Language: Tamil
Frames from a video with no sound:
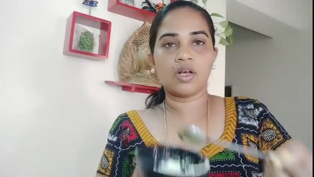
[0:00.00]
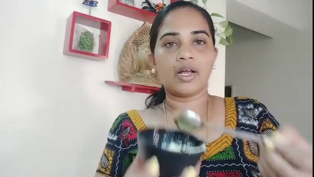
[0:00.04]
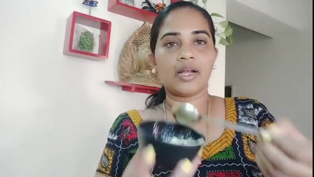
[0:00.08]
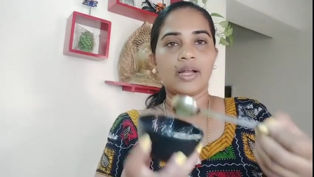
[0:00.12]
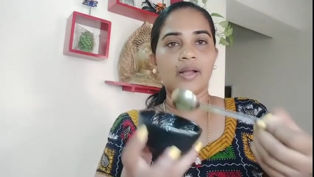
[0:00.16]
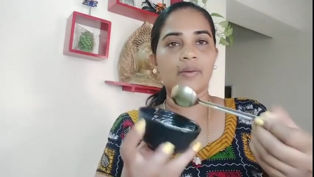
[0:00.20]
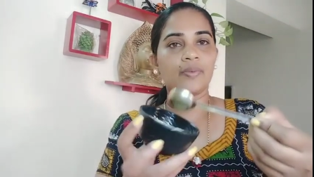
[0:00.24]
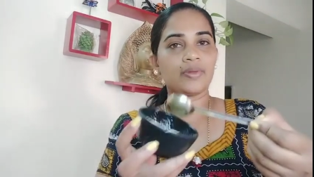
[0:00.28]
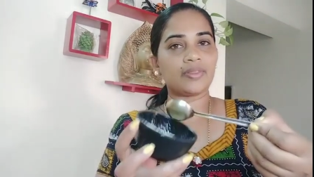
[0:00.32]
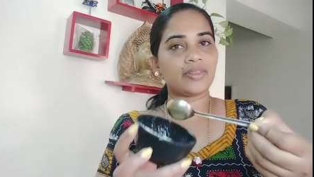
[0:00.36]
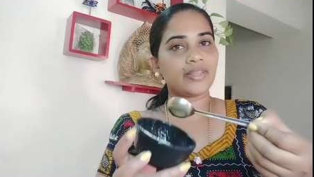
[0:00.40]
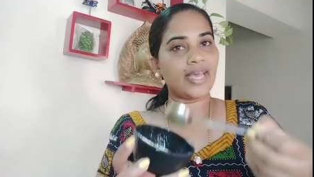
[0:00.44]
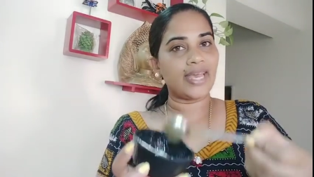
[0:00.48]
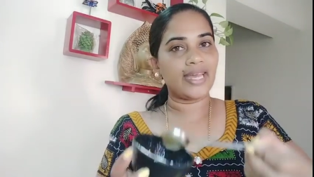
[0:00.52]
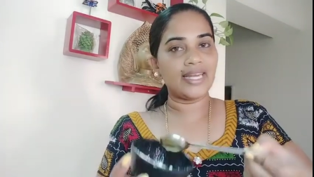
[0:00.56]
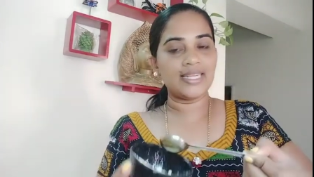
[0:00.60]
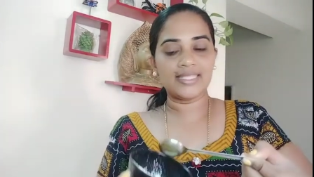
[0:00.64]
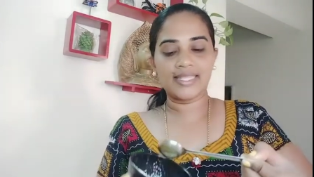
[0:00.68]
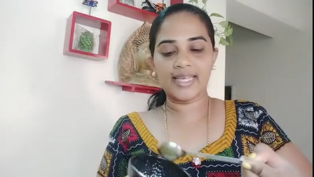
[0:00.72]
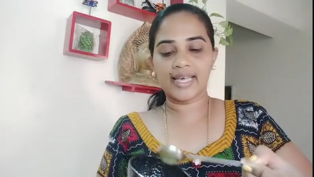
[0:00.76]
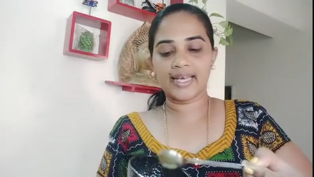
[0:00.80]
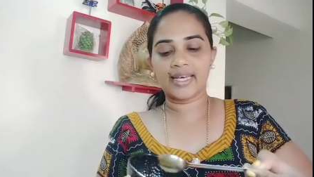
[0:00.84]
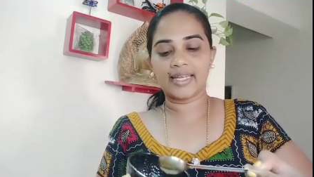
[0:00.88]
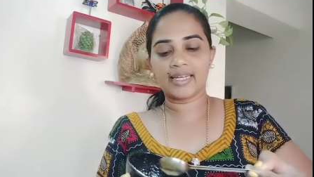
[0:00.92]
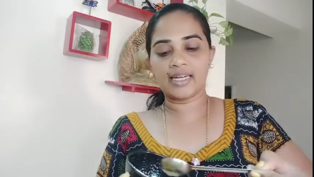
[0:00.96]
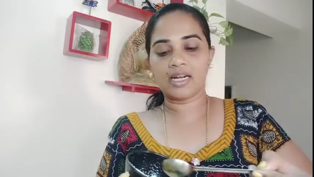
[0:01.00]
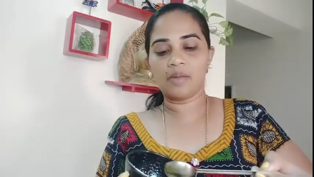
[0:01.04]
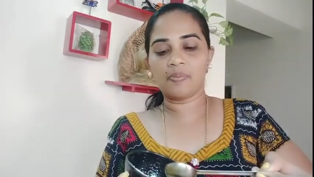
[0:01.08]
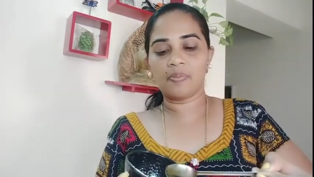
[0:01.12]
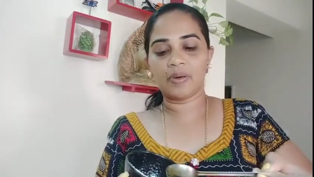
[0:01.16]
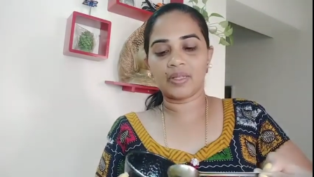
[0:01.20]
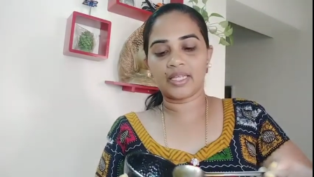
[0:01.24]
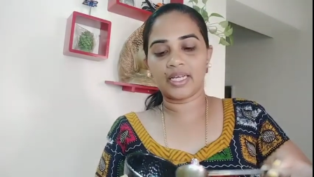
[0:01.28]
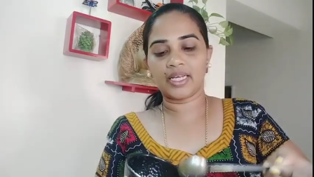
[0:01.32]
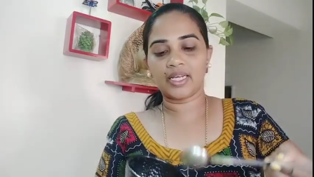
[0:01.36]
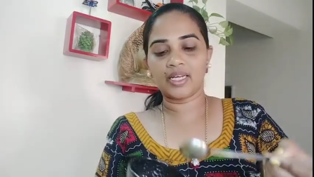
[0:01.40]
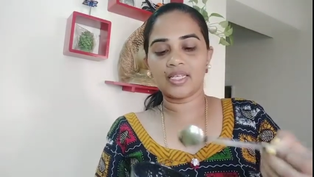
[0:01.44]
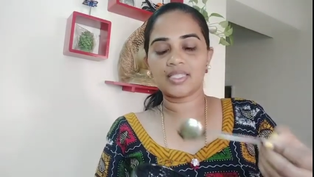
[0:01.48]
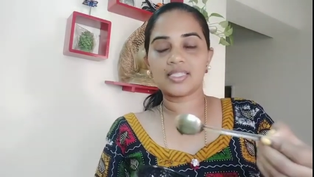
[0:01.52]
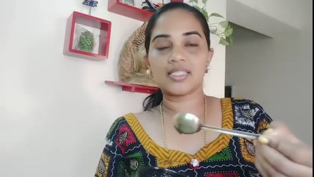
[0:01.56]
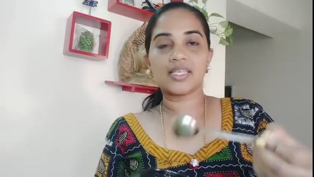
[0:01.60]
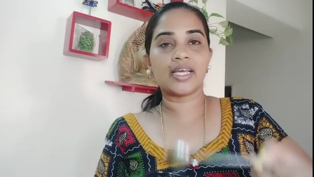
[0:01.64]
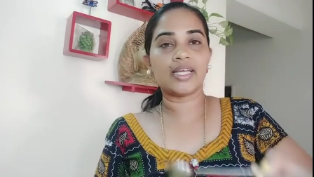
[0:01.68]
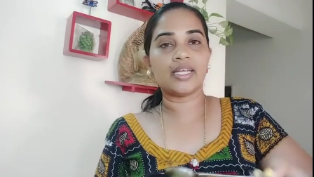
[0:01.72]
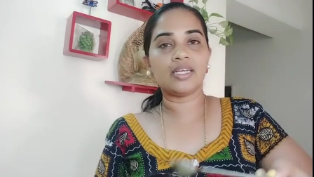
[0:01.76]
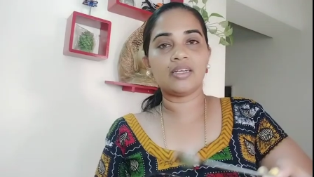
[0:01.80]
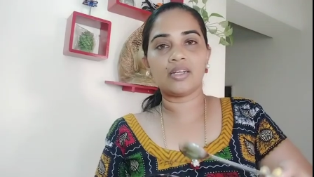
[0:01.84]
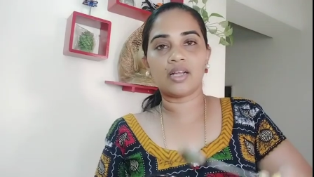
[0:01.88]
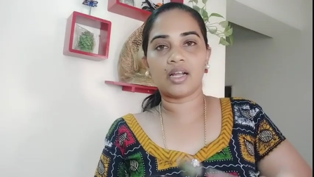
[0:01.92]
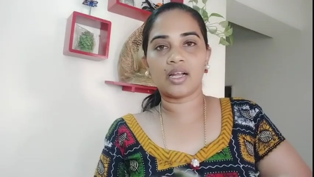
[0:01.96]
நம்ம தேன் சேர்க்கறதுனால பார்த்தீங்கன்னா
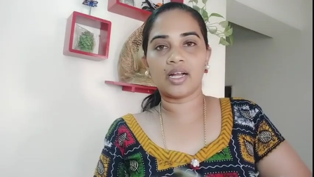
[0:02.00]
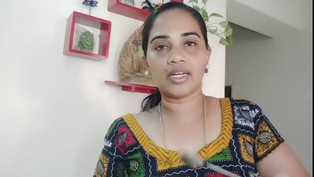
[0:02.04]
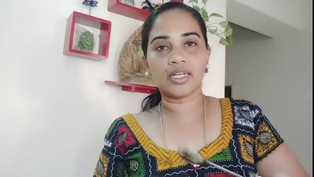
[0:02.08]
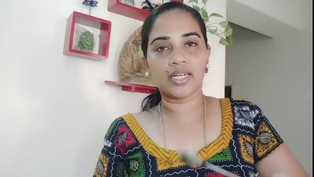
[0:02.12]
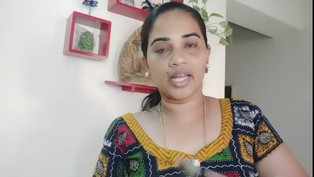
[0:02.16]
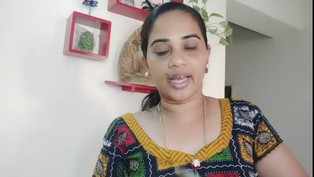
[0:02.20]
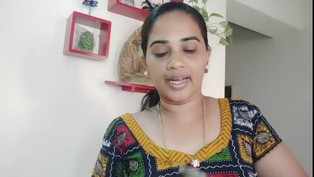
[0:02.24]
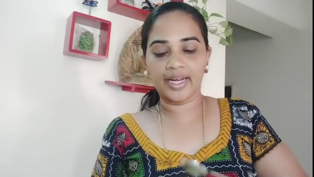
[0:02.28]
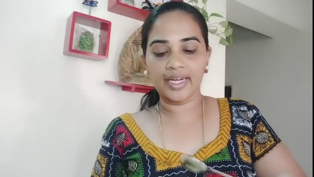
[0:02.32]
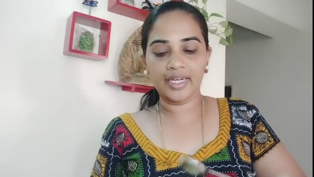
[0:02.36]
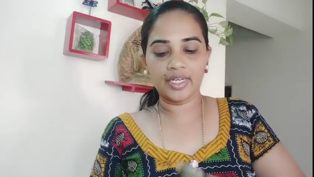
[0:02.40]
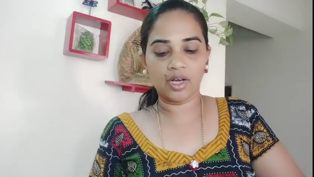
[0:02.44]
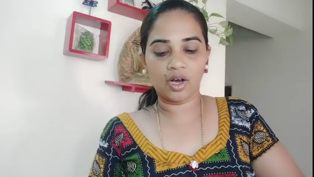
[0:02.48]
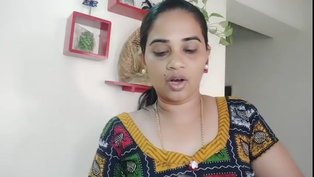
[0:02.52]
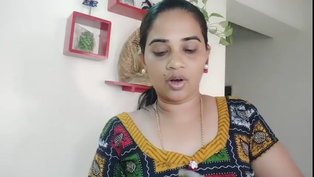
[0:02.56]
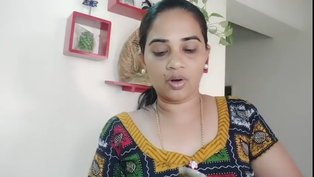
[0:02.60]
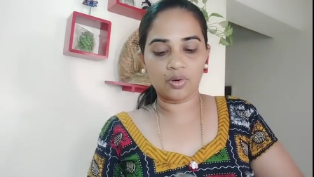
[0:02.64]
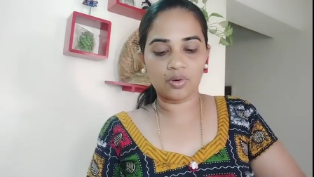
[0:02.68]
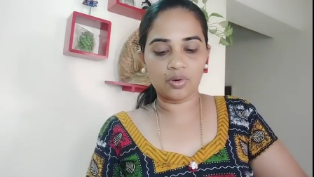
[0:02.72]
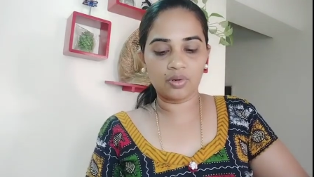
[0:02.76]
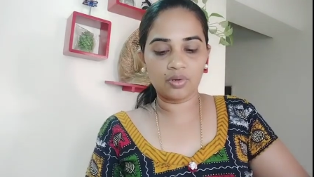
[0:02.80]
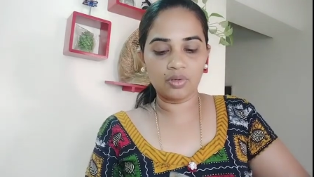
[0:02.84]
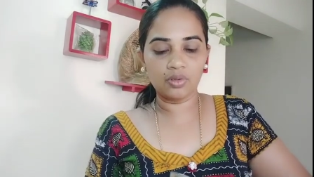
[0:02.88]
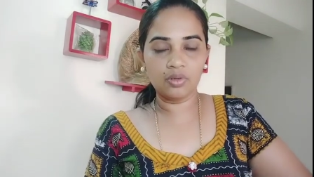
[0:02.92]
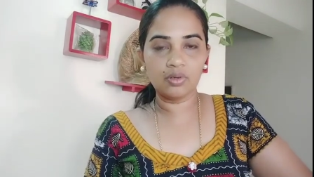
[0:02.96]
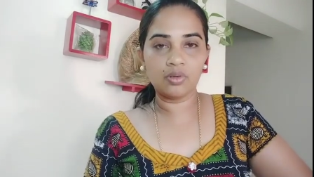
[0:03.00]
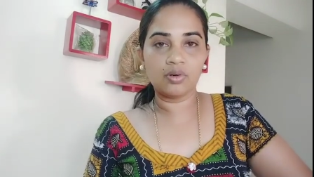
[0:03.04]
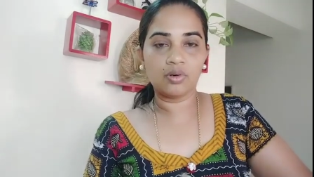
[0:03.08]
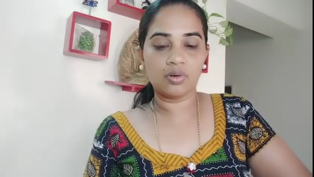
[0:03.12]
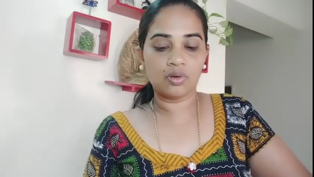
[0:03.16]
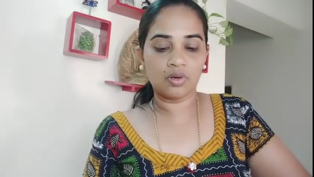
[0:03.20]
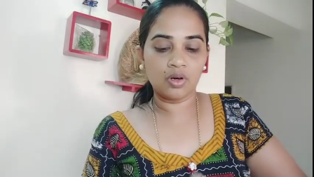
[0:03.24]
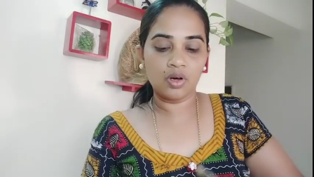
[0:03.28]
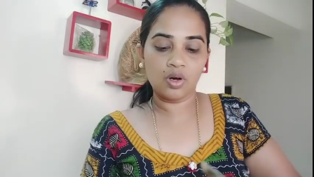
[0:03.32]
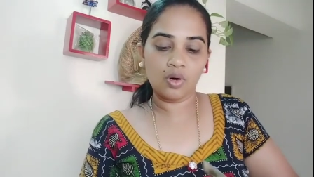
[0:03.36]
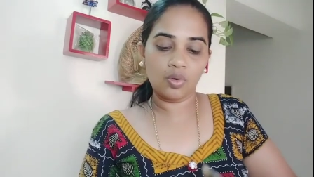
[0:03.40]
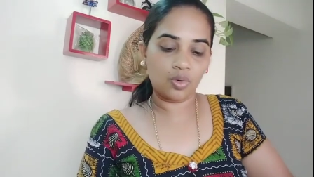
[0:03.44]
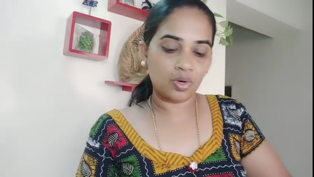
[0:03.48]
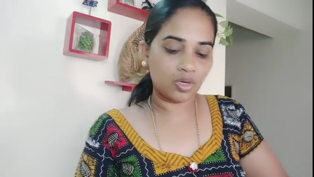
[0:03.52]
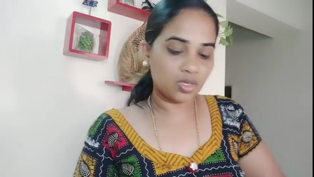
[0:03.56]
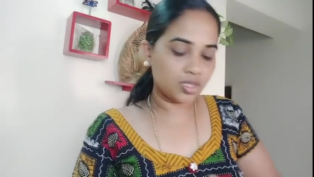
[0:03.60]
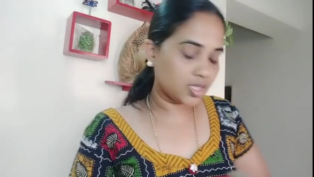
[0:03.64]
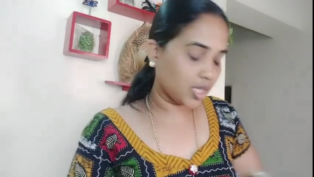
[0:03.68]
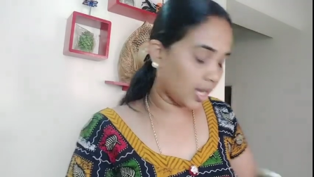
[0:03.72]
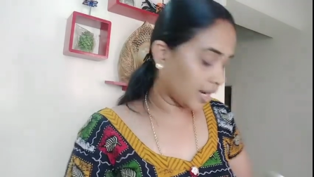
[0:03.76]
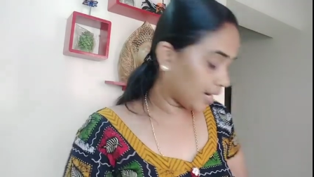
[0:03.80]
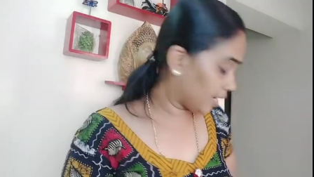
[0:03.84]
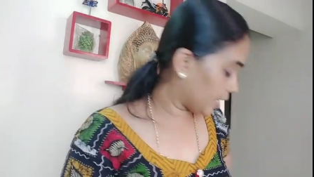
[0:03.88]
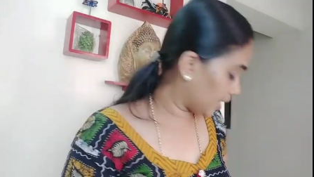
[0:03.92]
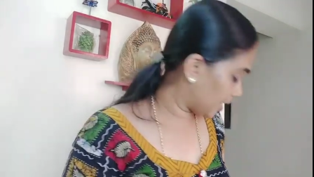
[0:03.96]
ஸ்கின்னு நல்லா டைட் ஆகும் ஒரு
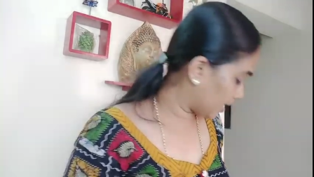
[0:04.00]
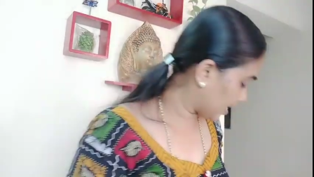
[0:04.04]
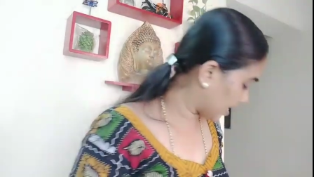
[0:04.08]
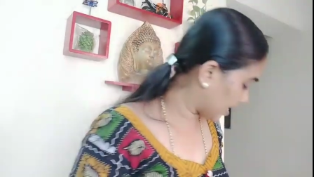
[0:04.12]
சைனிங்